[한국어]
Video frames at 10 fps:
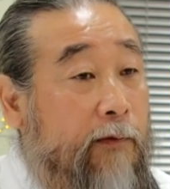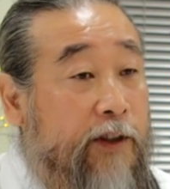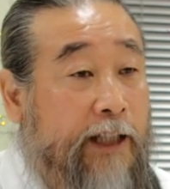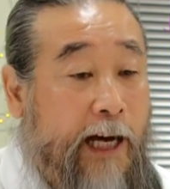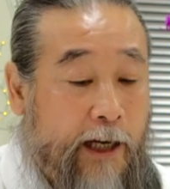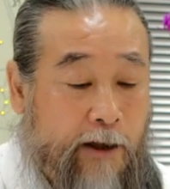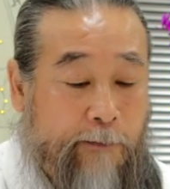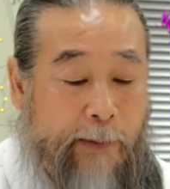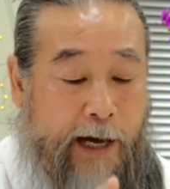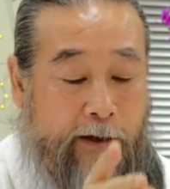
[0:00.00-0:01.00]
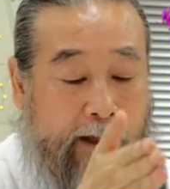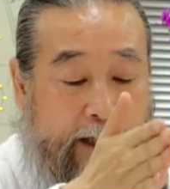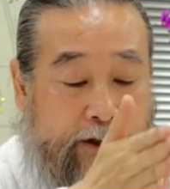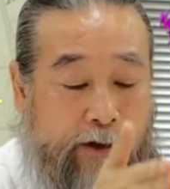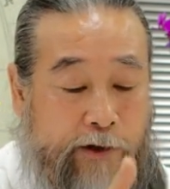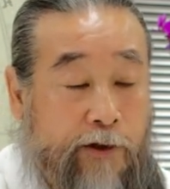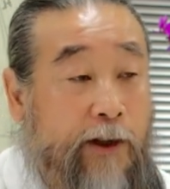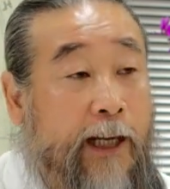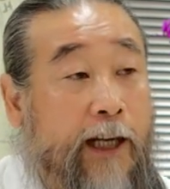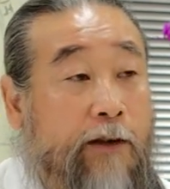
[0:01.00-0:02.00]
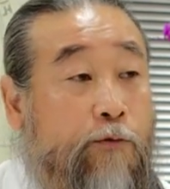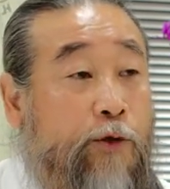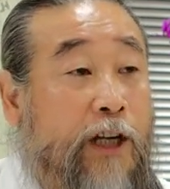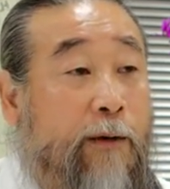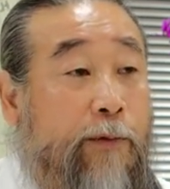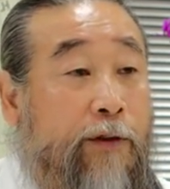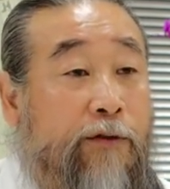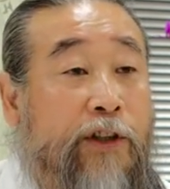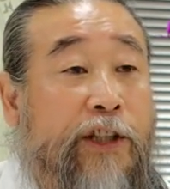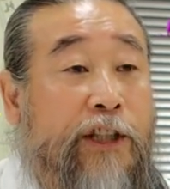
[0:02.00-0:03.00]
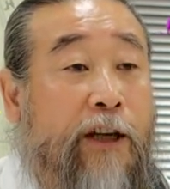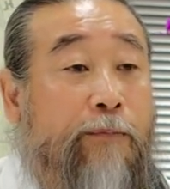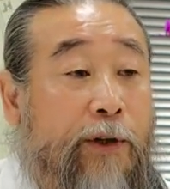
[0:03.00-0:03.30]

사회를 바르게 접근을 해가지고 살면 네 인생은